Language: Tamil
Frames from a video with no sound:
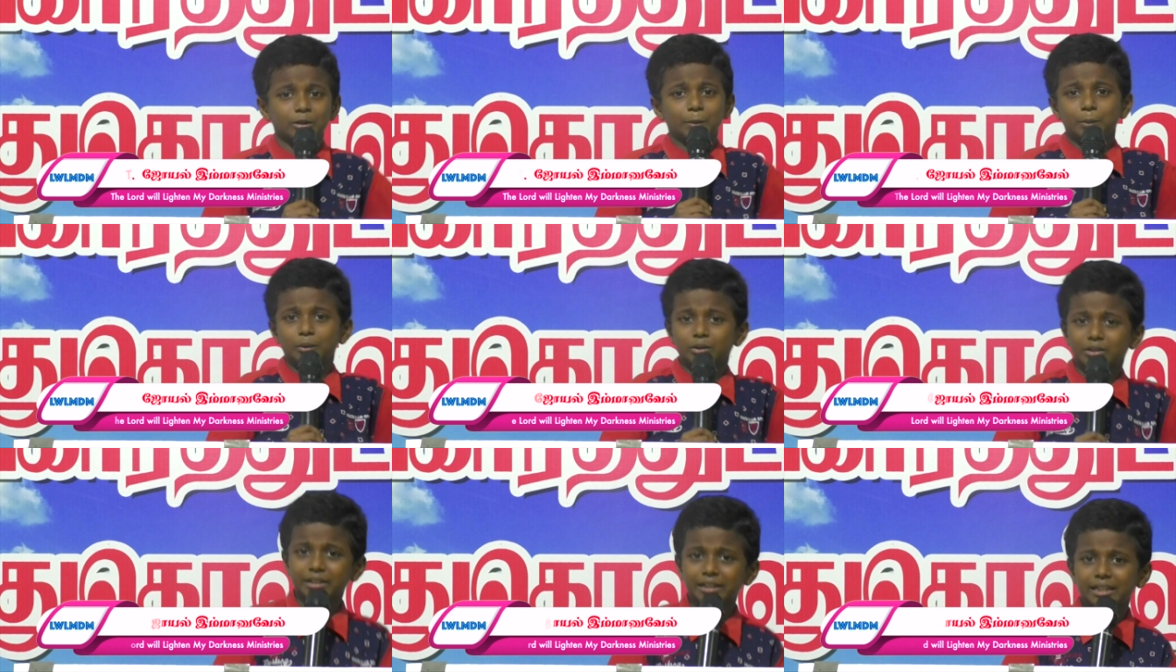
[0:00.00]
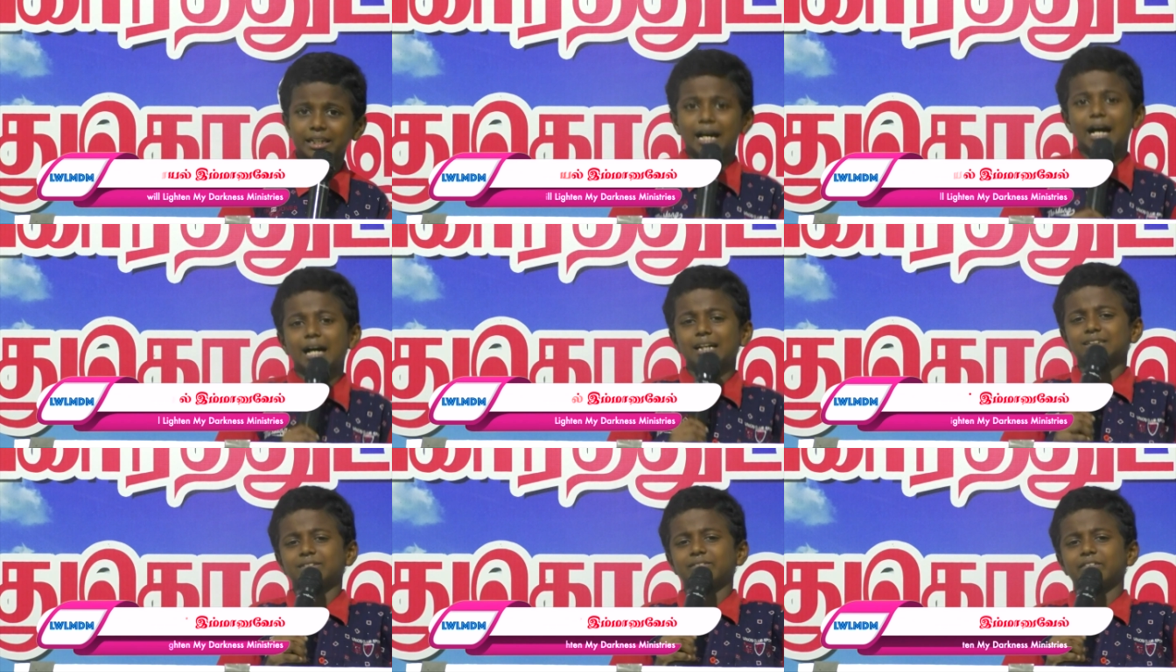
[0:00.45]
வந்து புத்தி
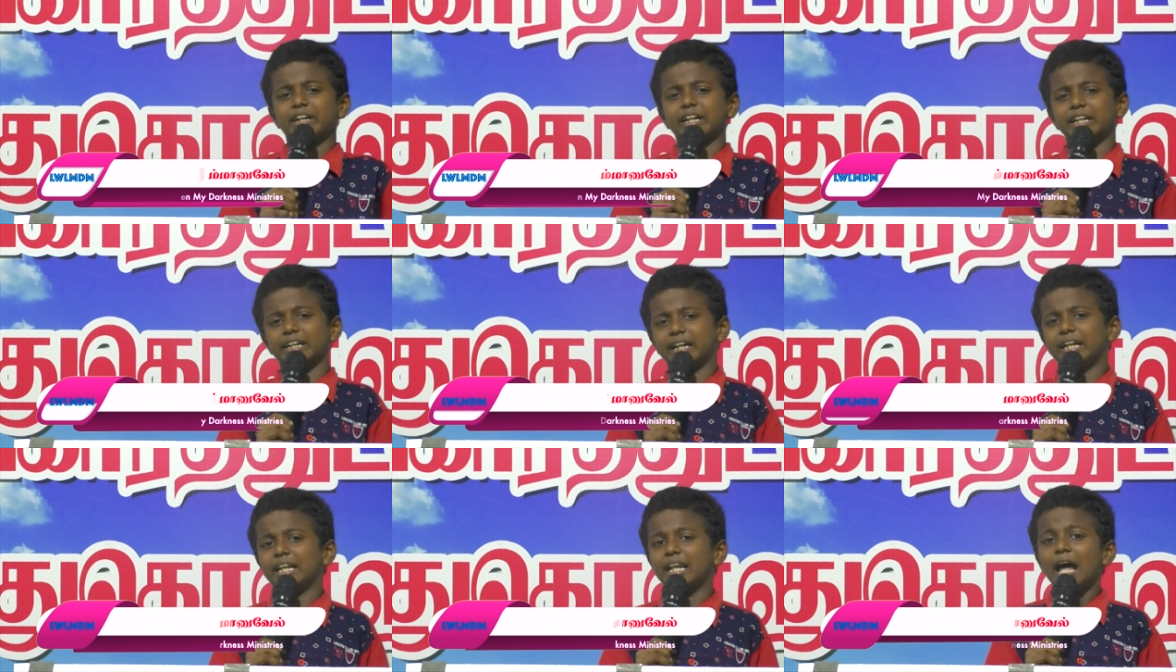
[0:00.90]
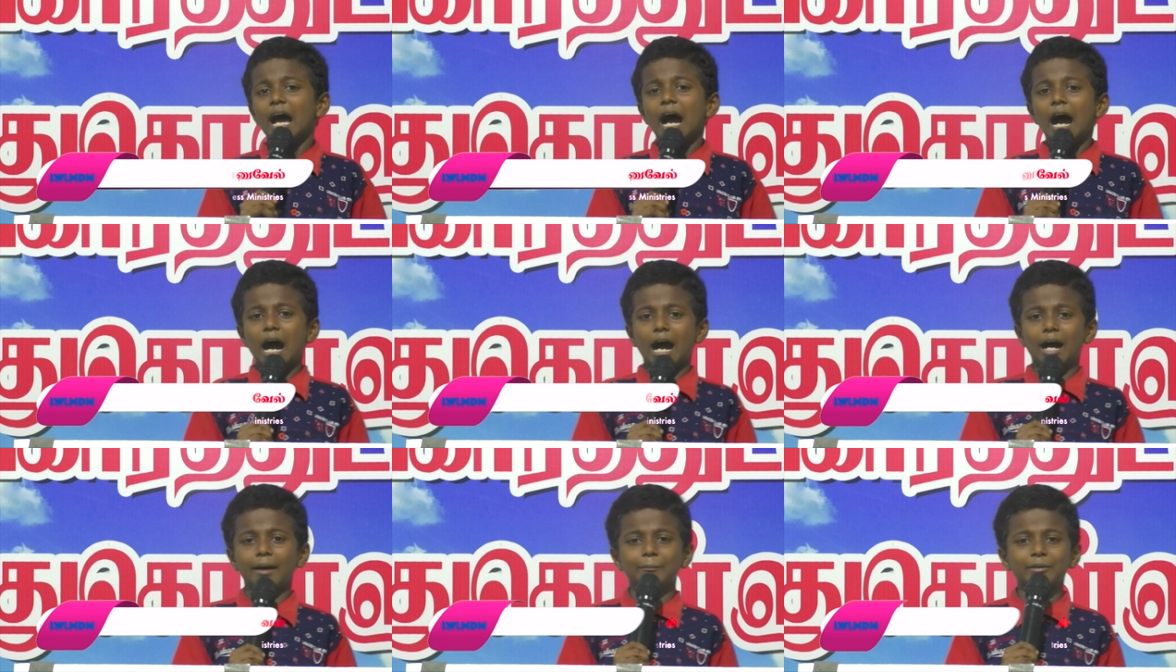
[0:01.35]
இல்லாதவர்கள்
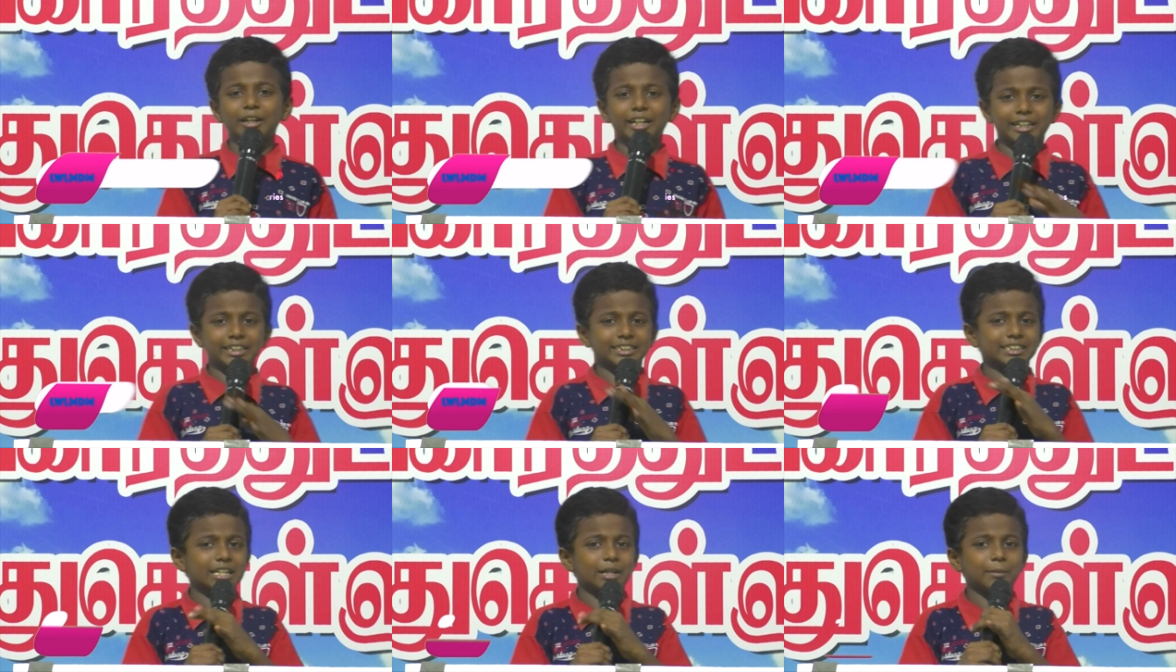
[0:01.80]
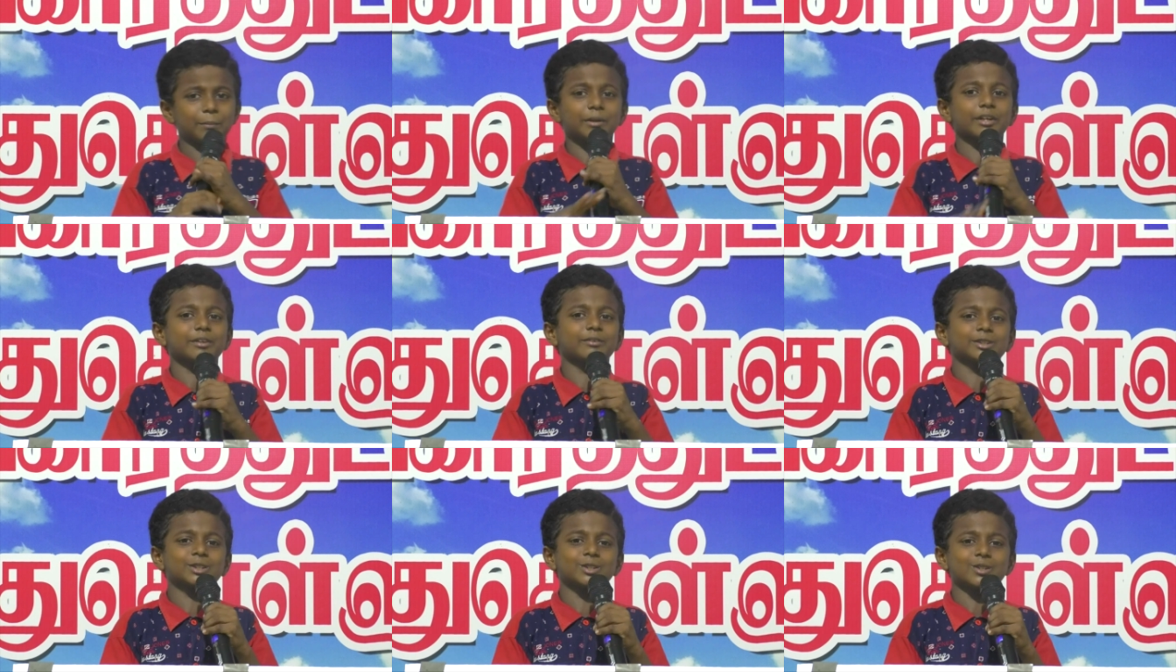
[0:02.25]
ஆமே எத்தனை
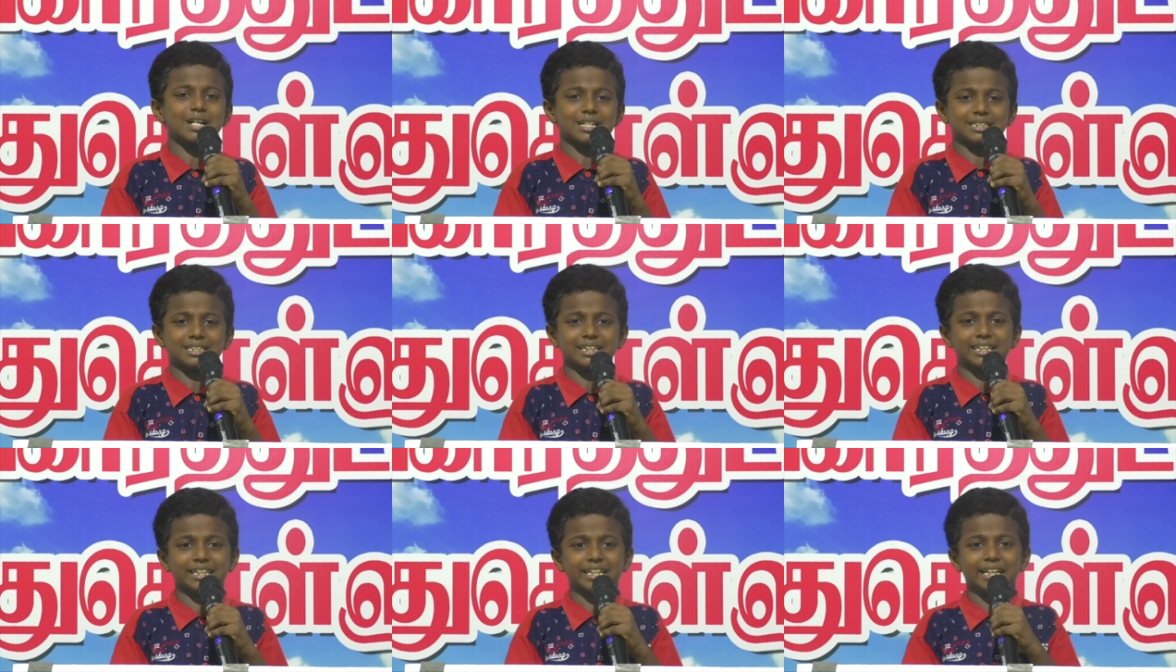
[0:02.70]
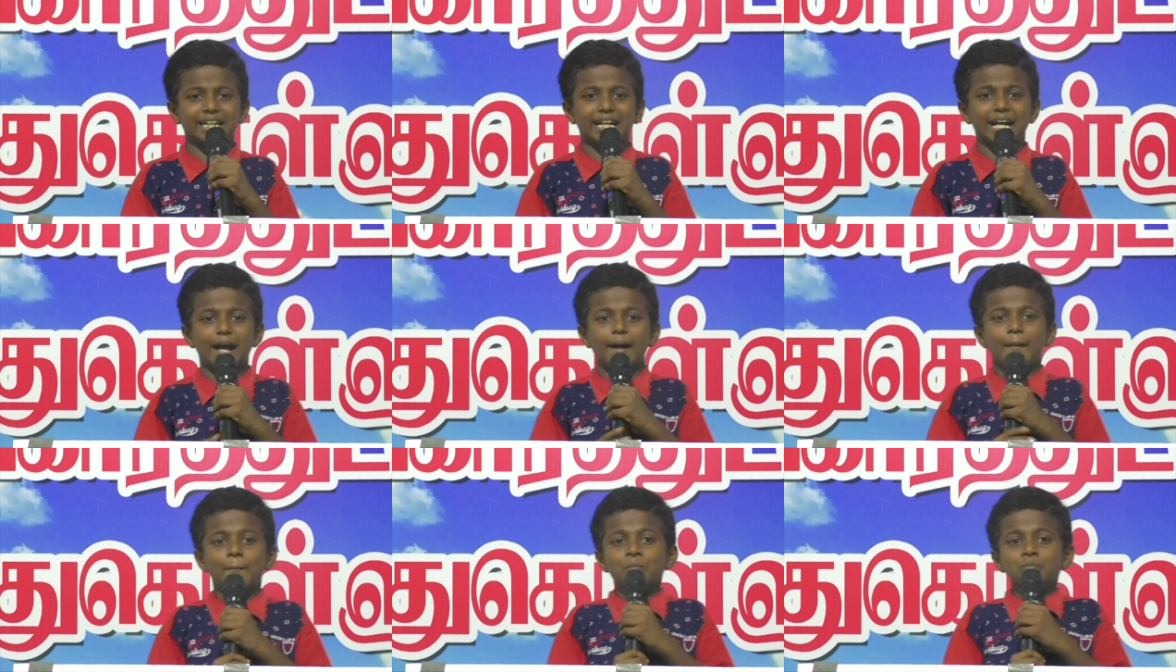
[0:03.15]
பேர்
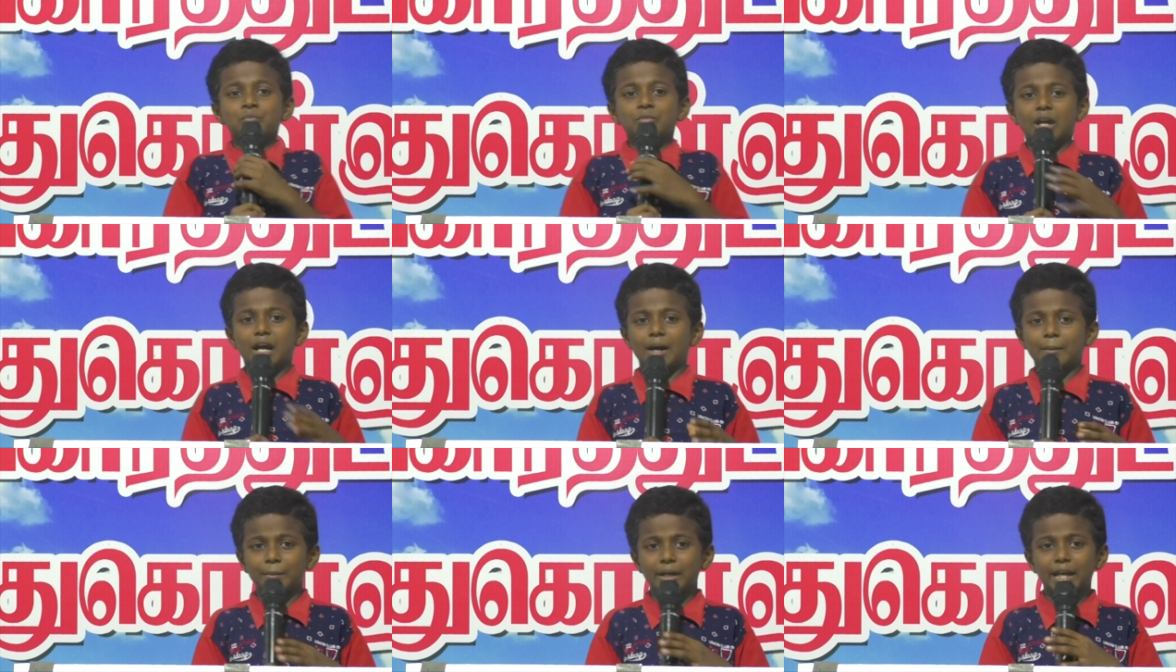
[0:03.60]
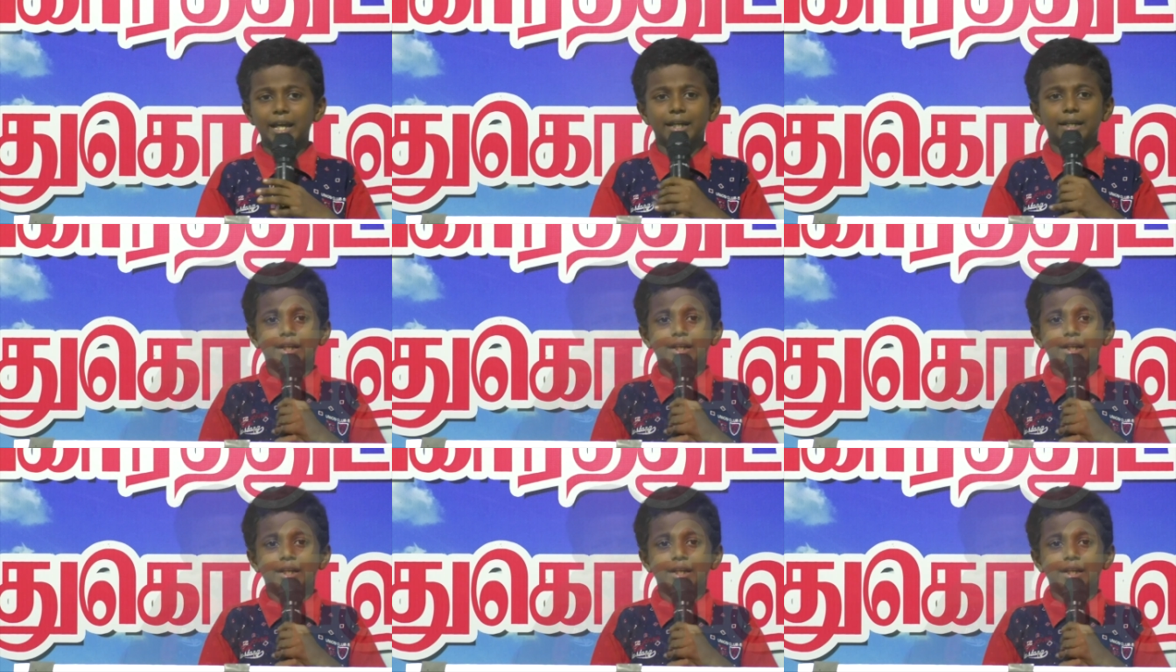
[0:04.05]
விசுவாசிக்கிறீங்க ஆமே